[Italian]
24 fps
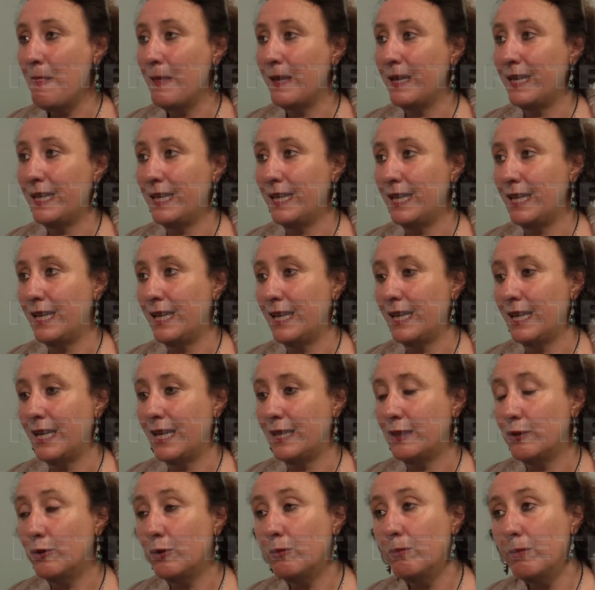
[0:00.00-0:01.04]
e
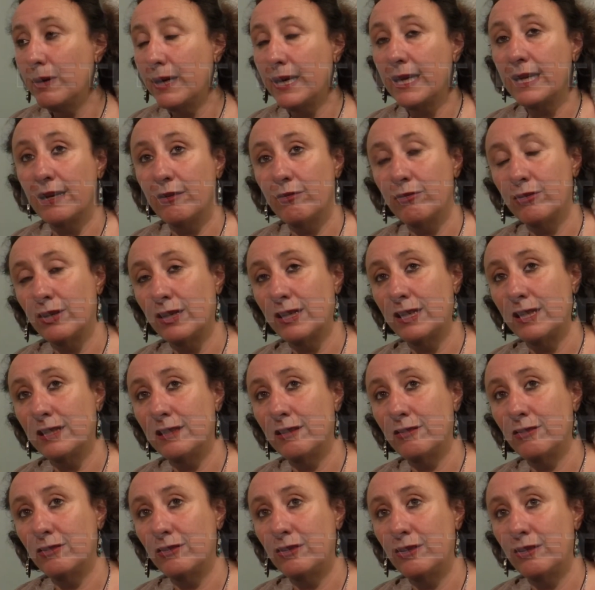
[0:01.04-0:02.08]
andò bene, fu una
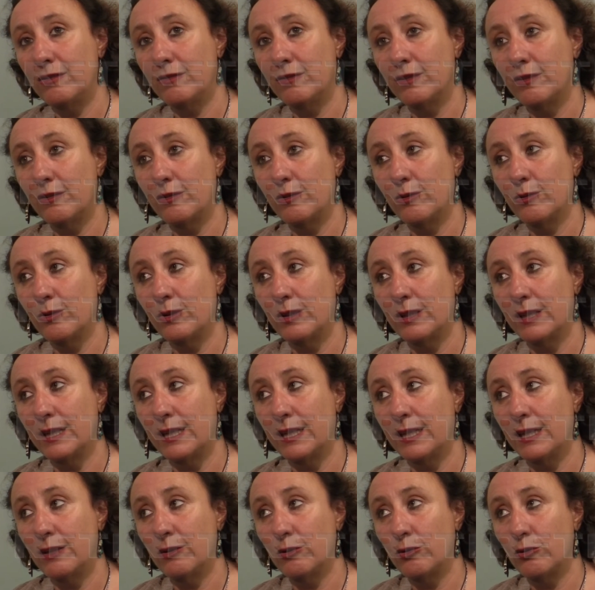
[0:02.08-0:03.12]
grande
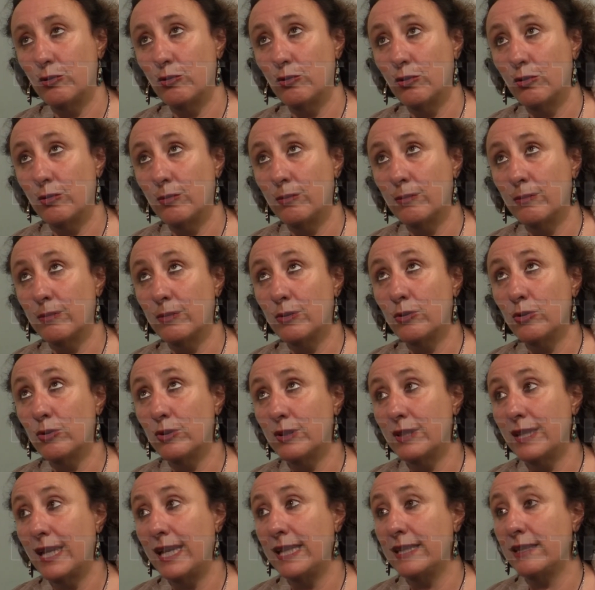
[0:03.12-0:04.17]
soddisfazione, io sono
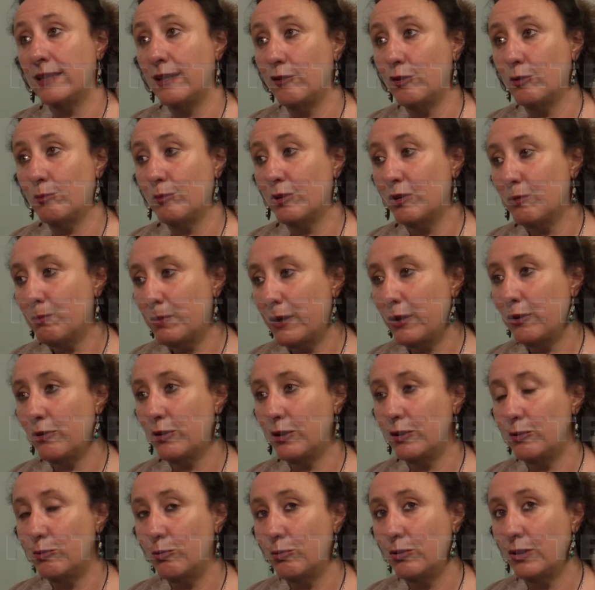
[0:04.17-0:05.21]
contenta, insomma spero
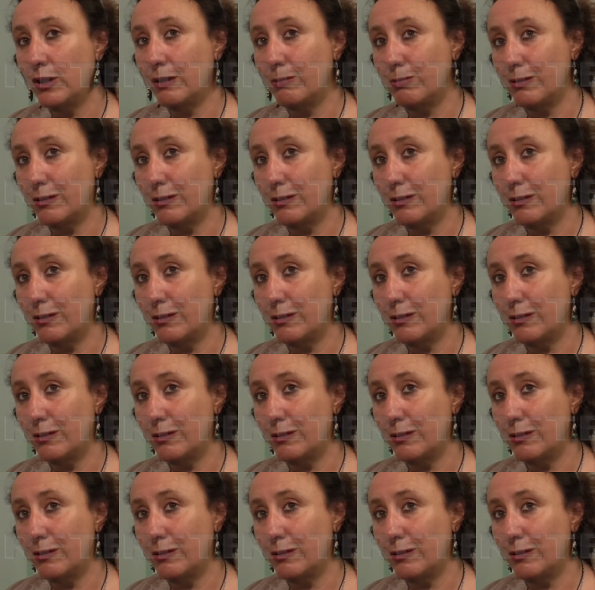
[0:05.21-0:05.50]
che tutte le